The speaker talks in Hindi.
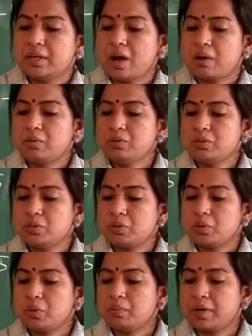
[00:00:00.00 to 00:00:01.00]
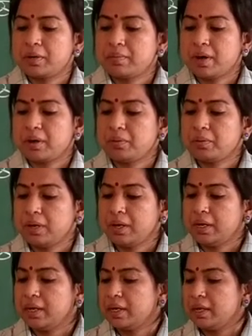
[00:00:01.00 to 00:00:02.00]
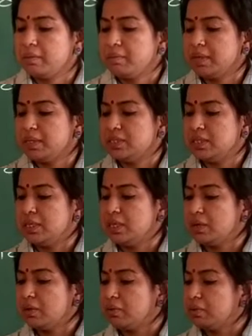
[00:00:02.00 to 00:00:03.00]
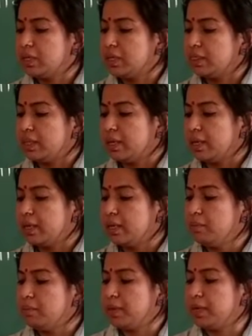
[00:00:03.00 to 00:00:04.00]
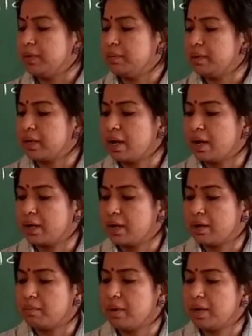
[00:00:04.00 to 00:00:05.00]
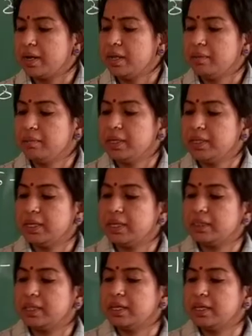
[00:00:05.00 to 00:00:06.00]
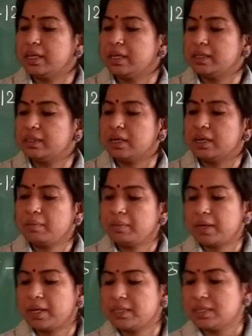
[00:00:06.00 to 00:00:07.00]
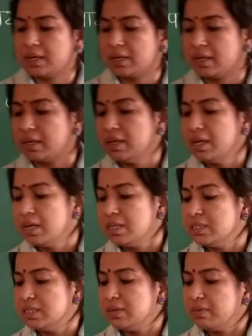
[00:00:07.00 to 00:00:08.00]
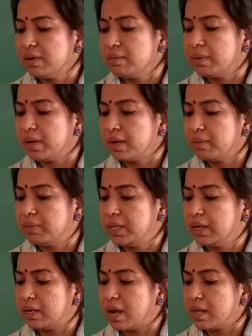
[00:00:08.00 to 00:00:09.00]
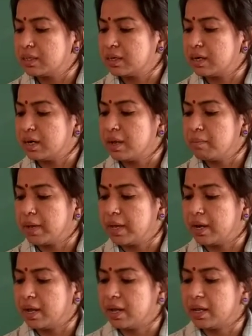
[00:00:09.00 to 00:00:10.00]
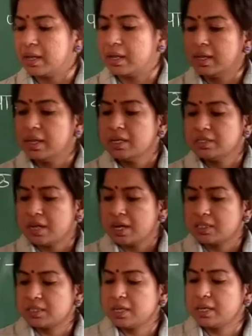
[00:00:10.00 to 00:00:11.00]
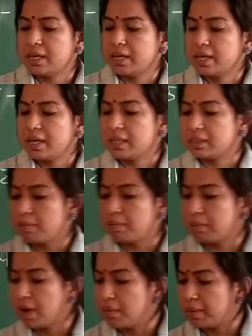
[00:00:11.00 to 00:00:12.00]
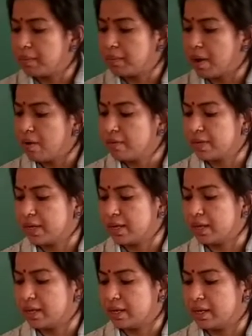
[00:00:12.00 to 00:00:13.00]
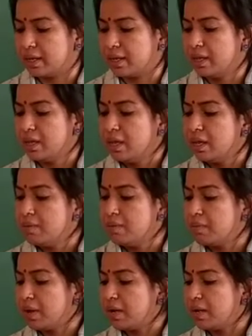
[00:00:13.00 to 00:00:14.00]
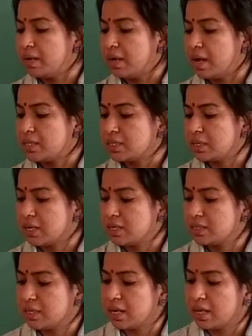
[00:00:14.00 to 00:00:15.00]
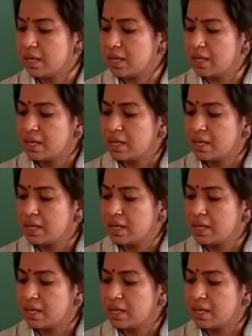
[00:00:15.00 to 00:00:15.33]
डाकू चोरों बटमारों के डेरे में जीने को देते नहीं पेट भर खाना मरने भी देते नहीं तड़प रह जाना जीवन भर अब दिन रात कड़ा पहरा है शासन है या तमका प्रभाव गहरा है हिमकर निराश कर चला